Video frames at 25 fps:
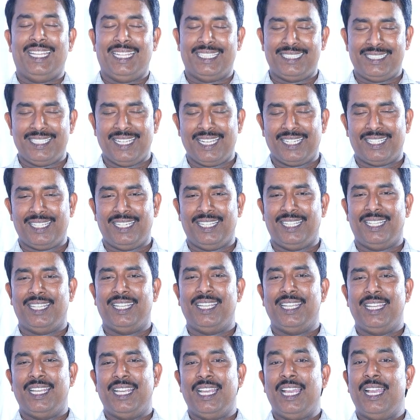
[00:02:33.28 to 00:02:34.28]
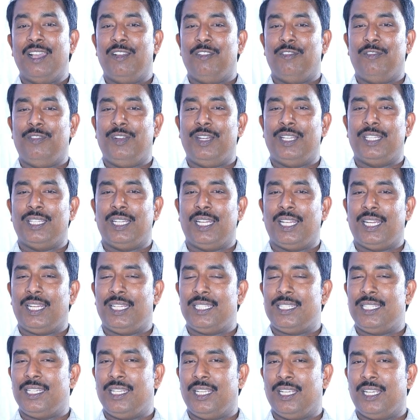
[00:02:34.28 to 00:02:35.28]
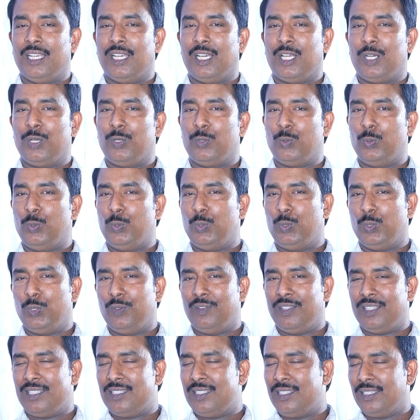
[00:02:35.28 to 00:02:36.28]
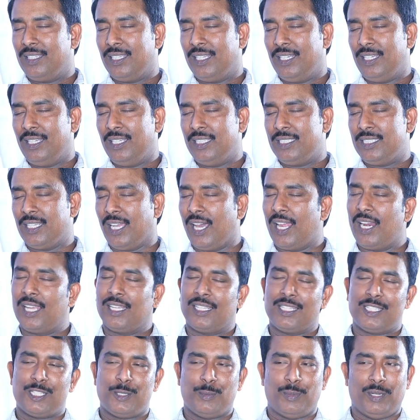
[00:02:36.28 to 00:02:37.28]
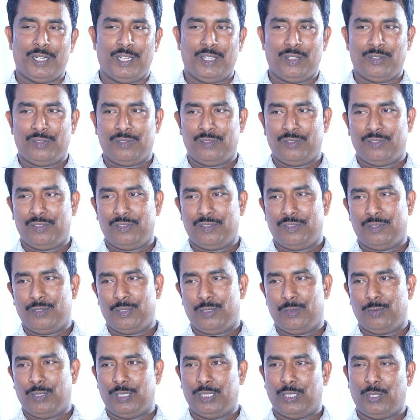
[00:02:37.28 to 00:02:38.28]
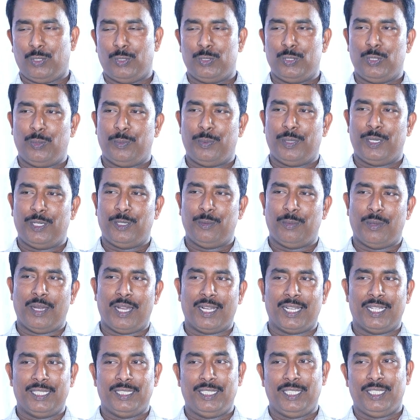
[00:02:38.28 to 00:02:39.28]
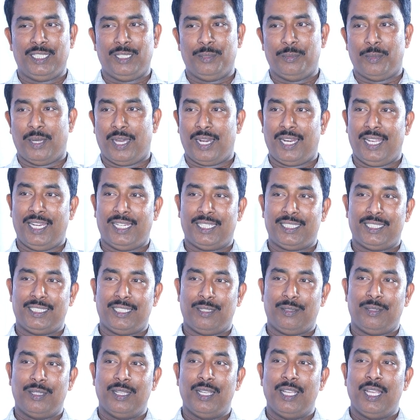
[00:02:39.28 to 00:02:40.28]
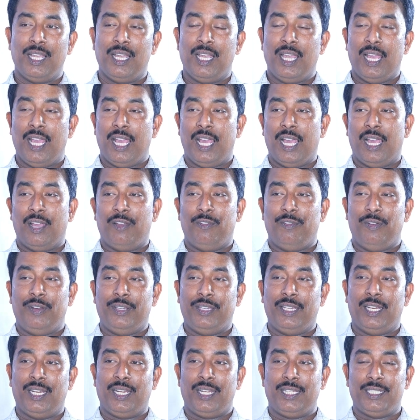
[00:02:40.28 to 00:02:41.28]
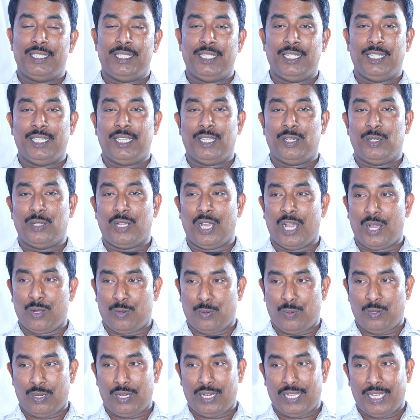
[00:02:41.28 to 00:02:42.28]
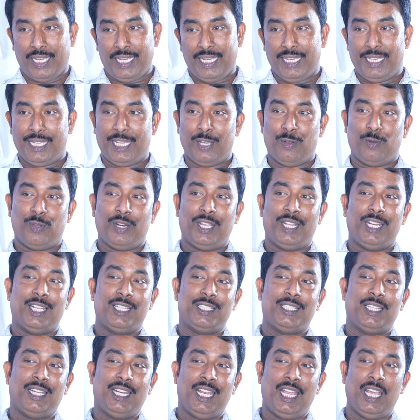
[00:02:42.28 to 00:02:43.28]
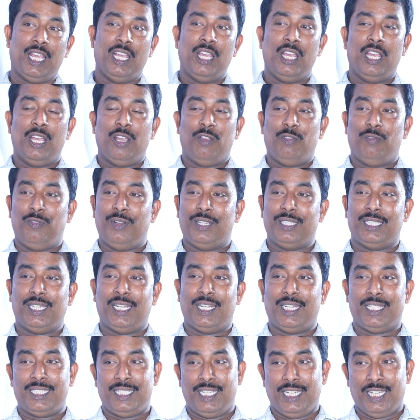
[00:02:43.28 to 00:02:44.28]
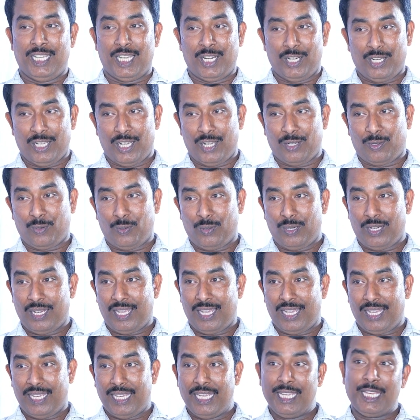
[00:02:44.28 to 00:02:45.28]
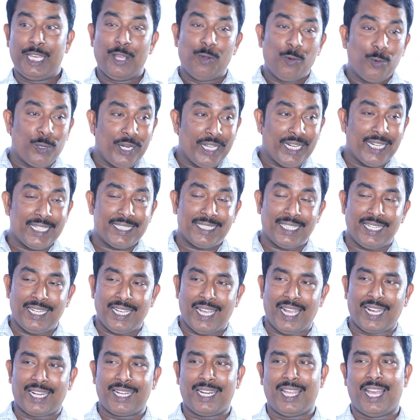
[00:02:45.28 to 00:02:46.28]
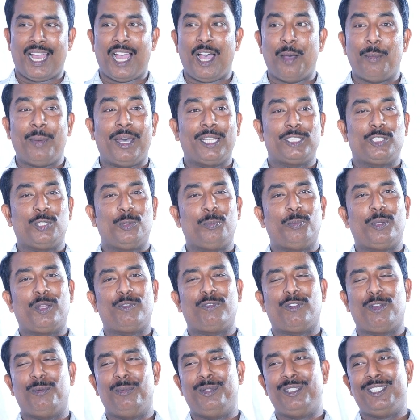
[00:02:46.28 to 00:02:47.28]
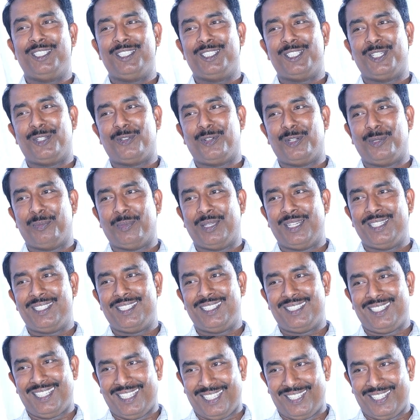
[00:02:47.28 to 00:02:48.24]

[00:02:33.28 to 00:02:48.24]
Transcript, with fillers: ఎగ్జాక్ట్లీ విడుదల రజనీ గారు గుంటూరు వెస్ట్కి వెళ్ళి చాలా కష్టపడ్డారు వంద రోజుల పాటు బాగా తిరిగి బాల ఎలక్షన్ విడుదల రజనీ గారు కాకుండా ఇంకెవరైనా సరే విడుదల రజనీ గారు కాకుండా ఇంకెవరైనా సరే అక్కడ ఆ మాత్రం పెర్ఫార్మెన్స్ ఇచ్చేటువంటి పరిస్థితి